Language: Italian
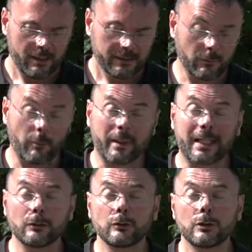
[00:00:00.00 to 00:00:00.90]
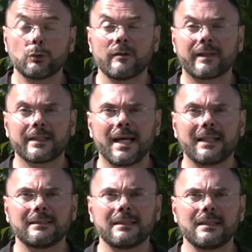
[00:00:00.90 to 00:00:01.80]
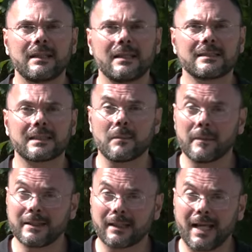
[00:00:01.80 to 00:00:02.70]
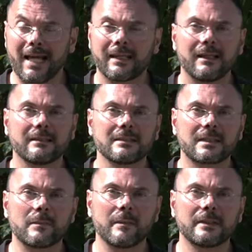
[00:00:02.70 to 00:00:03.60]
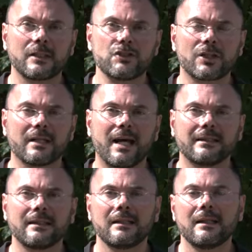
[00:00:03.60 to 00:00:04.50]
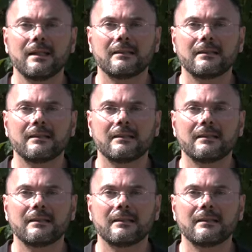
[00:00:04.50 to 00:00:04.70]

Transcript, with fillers: Stiamo parlando di due varianti estremamente rare ed estremamente ricercate